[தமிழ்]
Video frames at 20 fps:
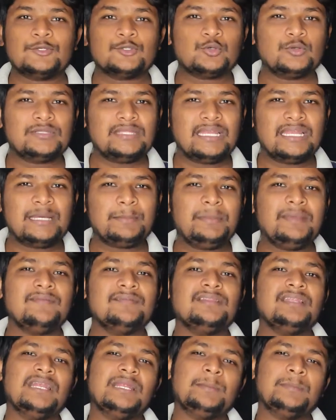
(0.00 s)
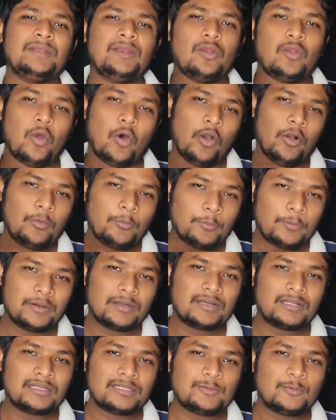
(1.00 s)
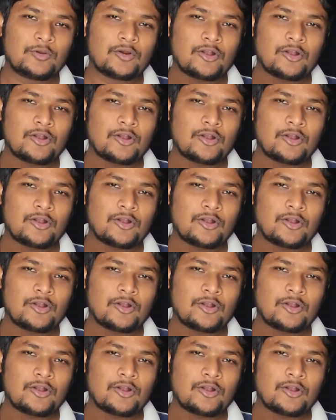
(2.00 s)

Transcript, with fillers: ஸோ இதெல்லாமே வந்து நம்ம லாக் பண்ணுறதுக்கு